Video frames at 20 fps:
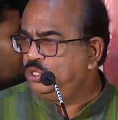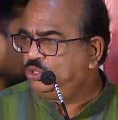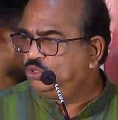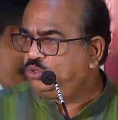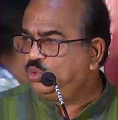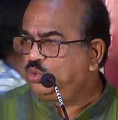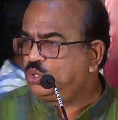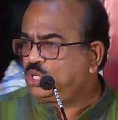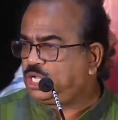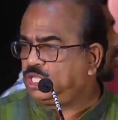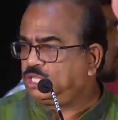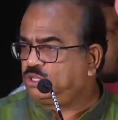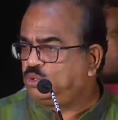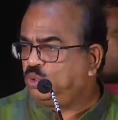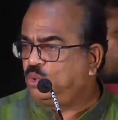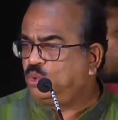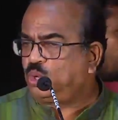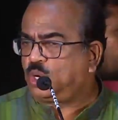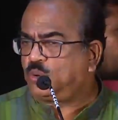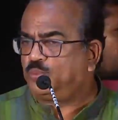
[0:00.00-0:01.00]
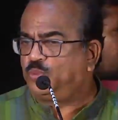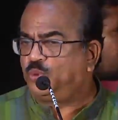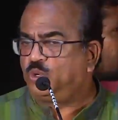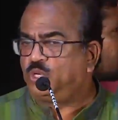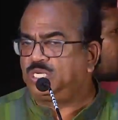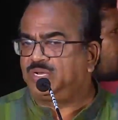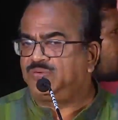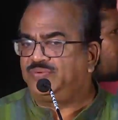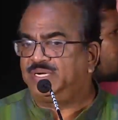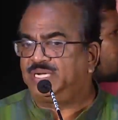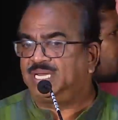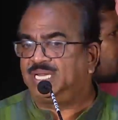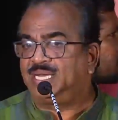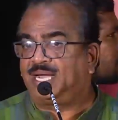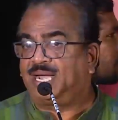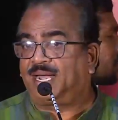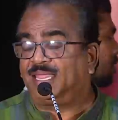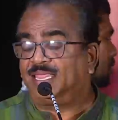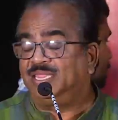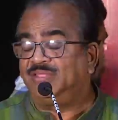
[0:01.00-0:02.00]
தூக்கி தூர போட்டுவிட்டு
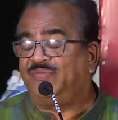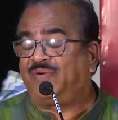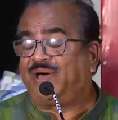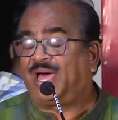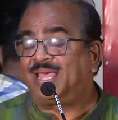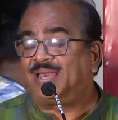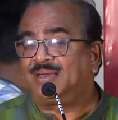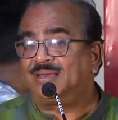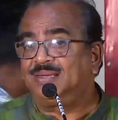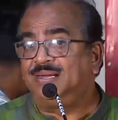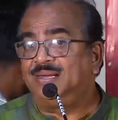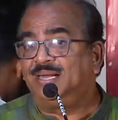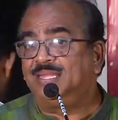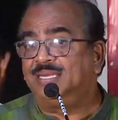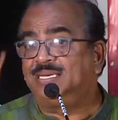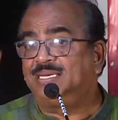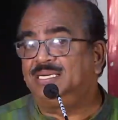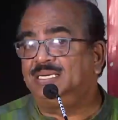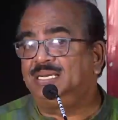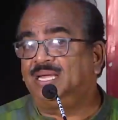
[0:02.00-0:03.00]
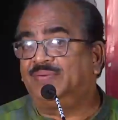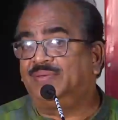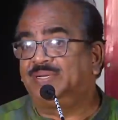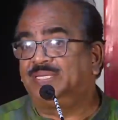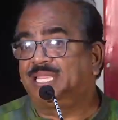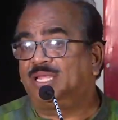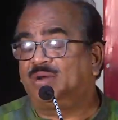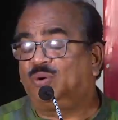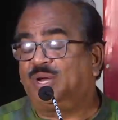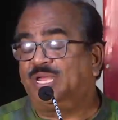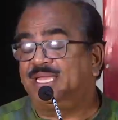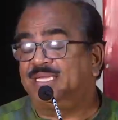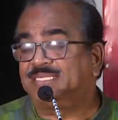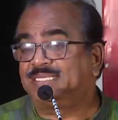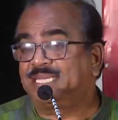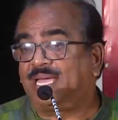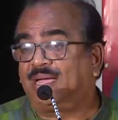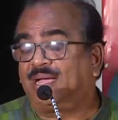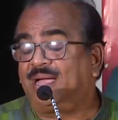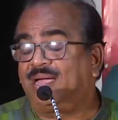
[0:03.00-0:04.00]
நடந்து வாருங்கள் என்று அவன் தன்னுடைய
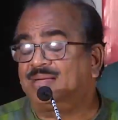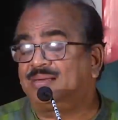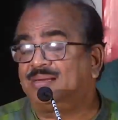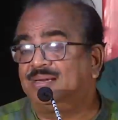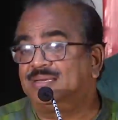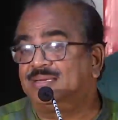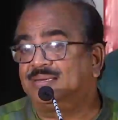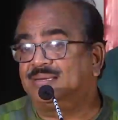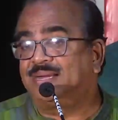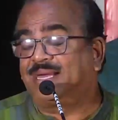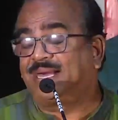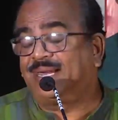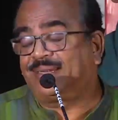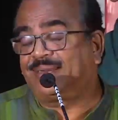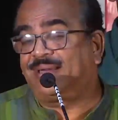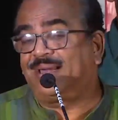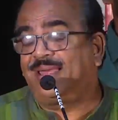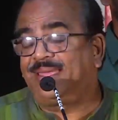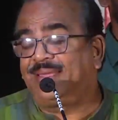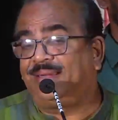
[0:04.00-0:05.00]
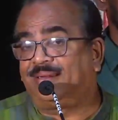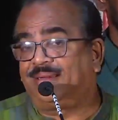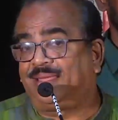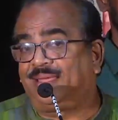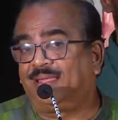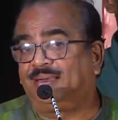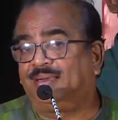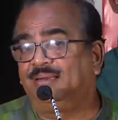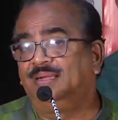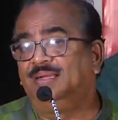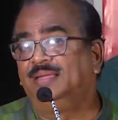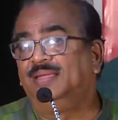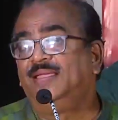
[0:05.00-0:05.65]
சகாக்களுக்கு கட்டளையிட்டான்